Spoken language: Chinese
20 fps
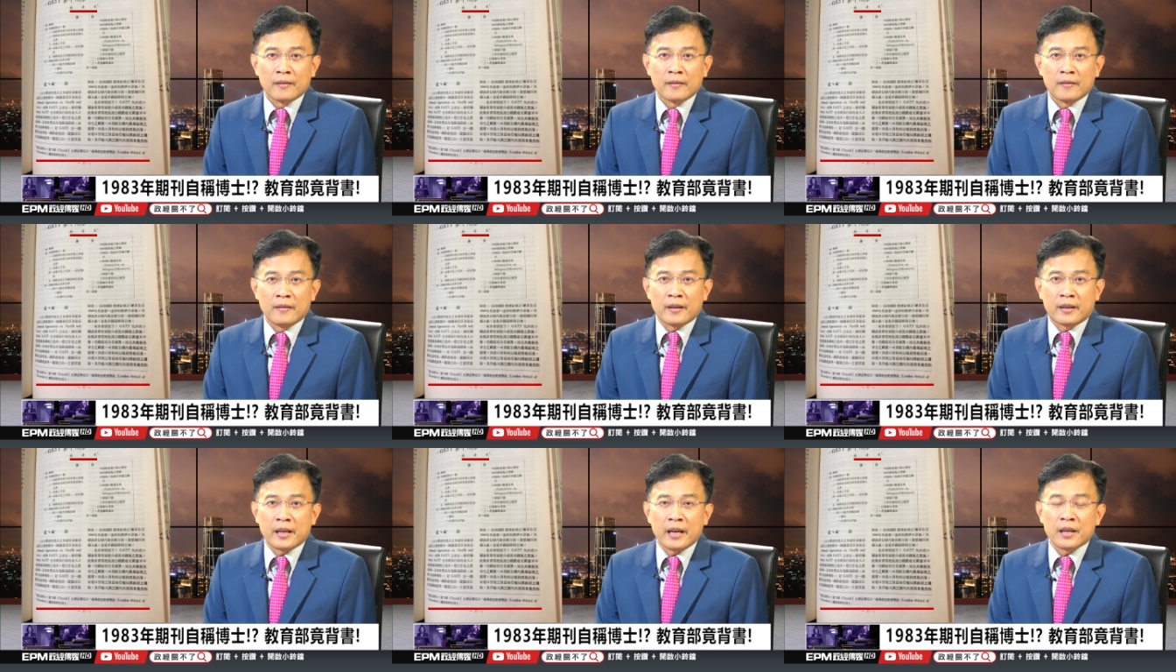
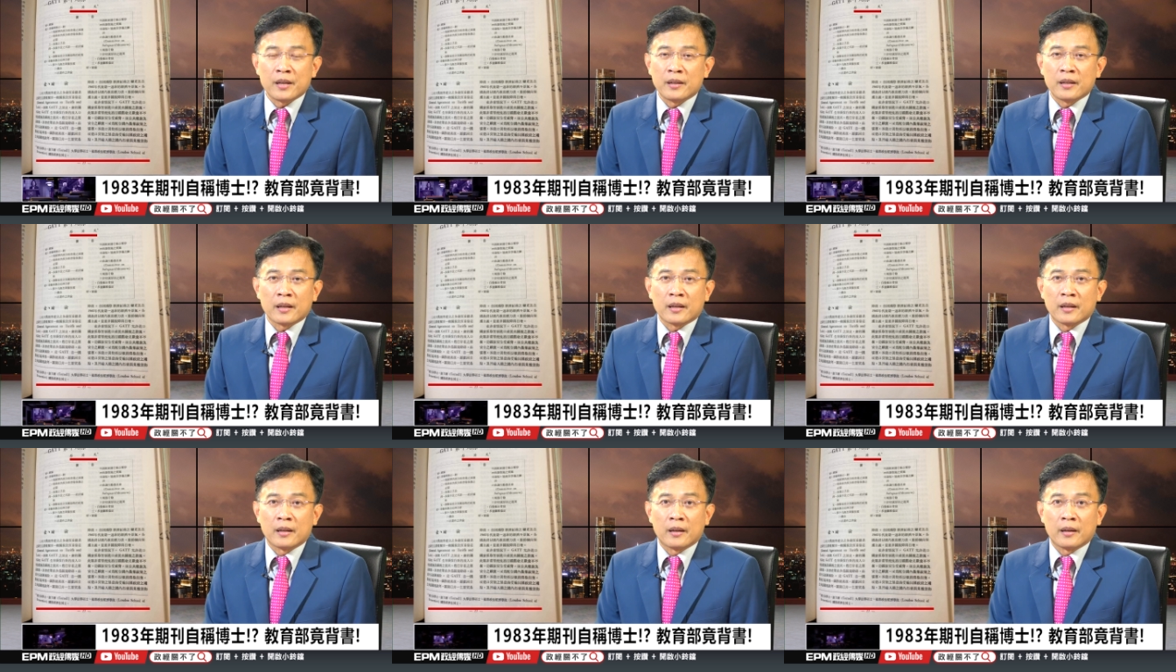你可以
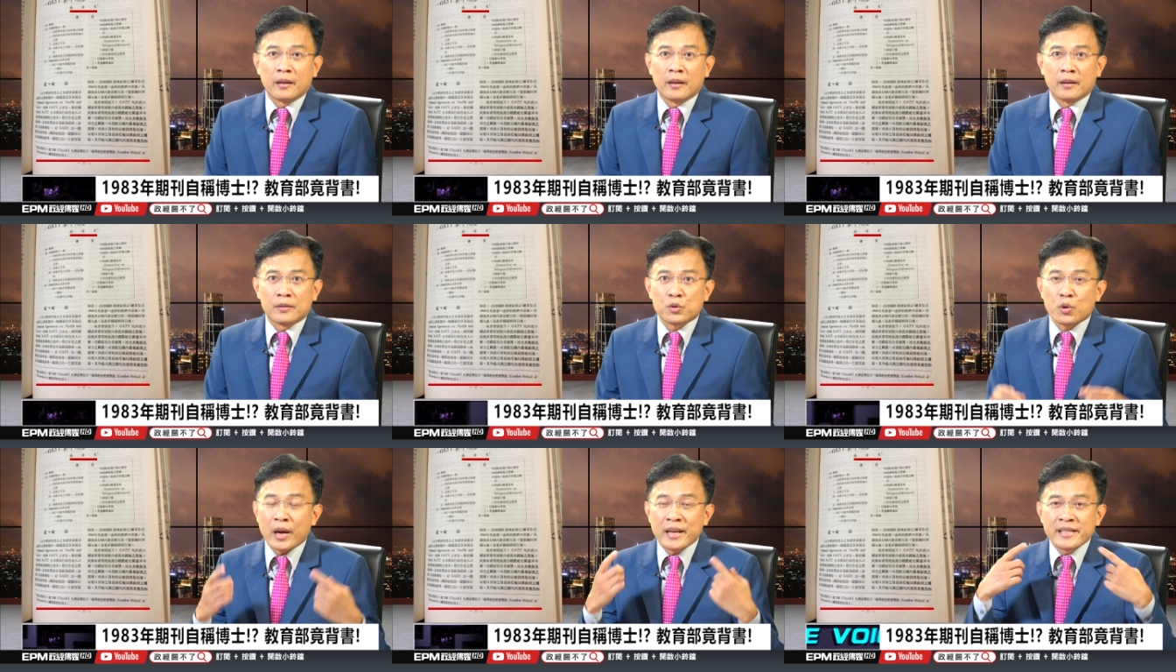那个
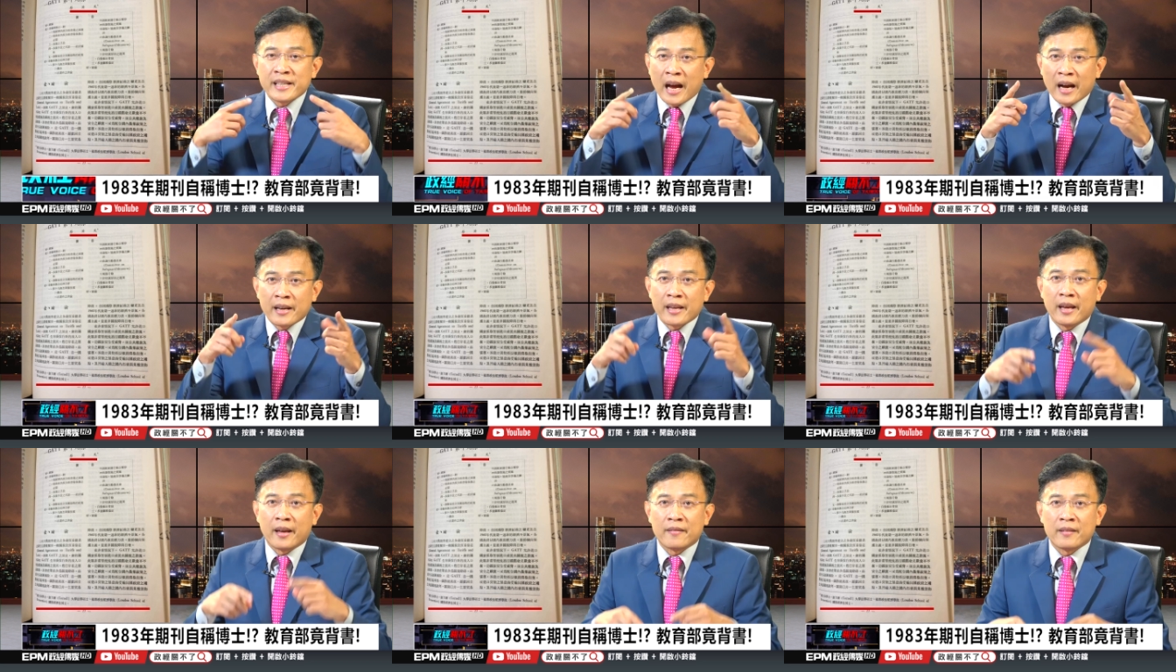呃穿
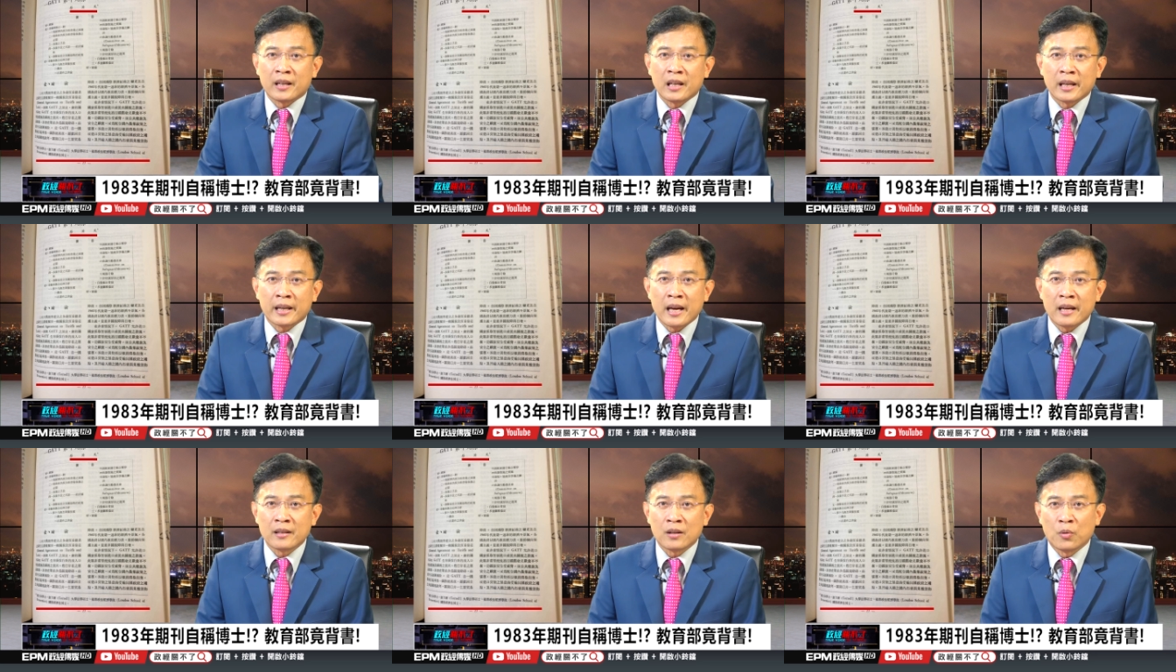墙眼，你可以
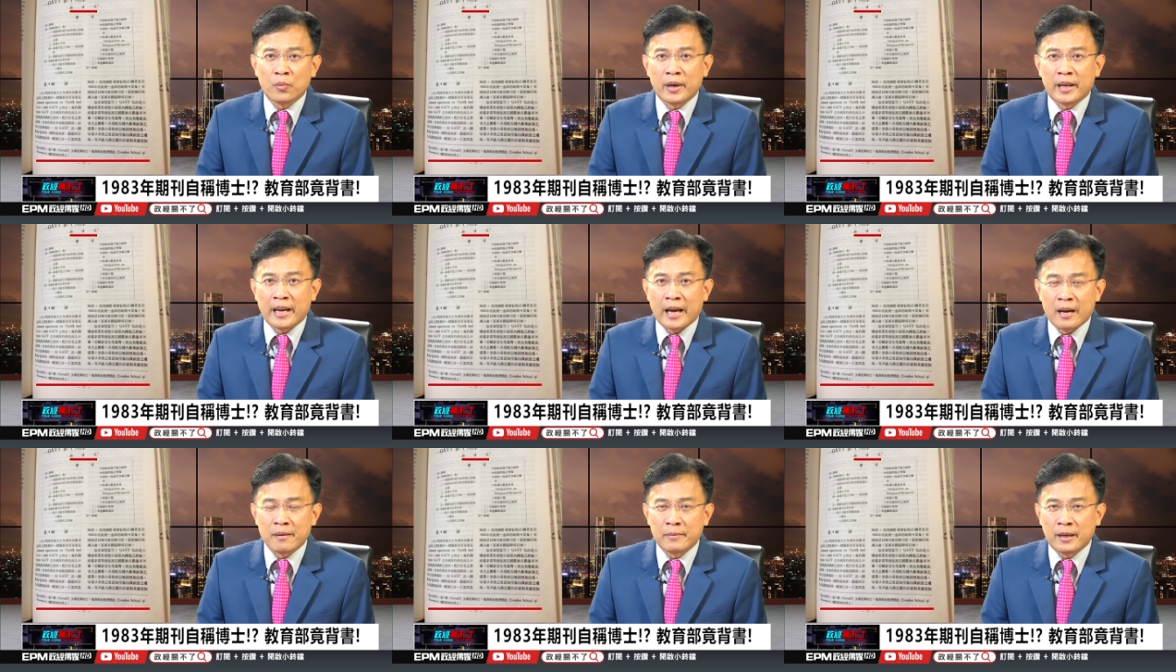看到未
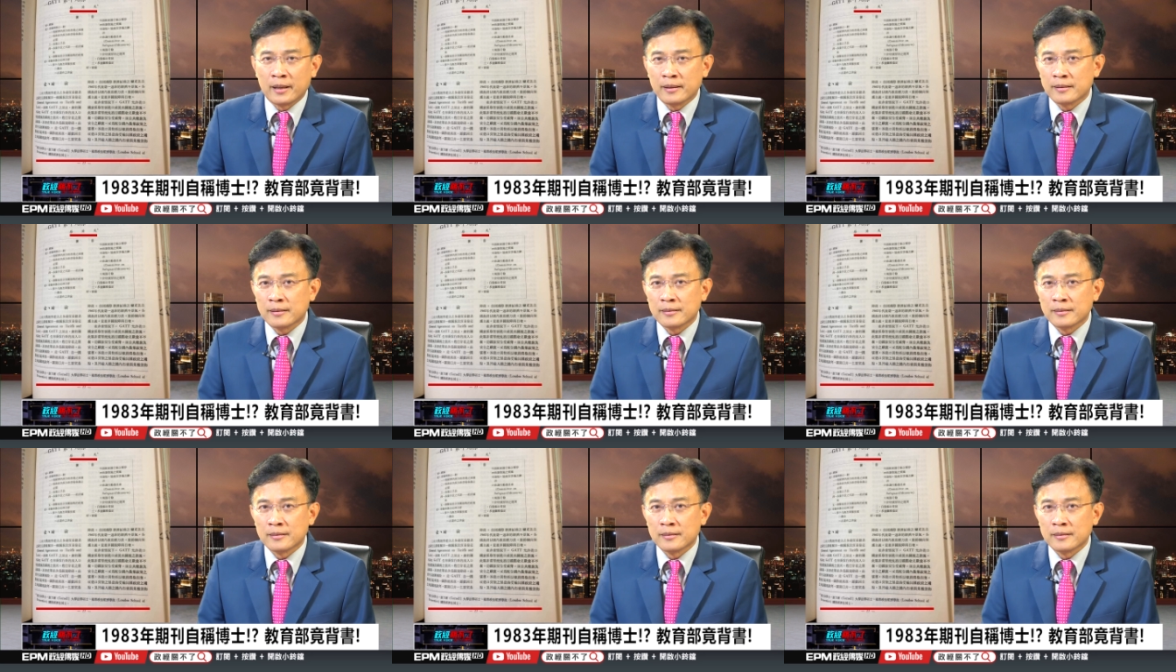来吗？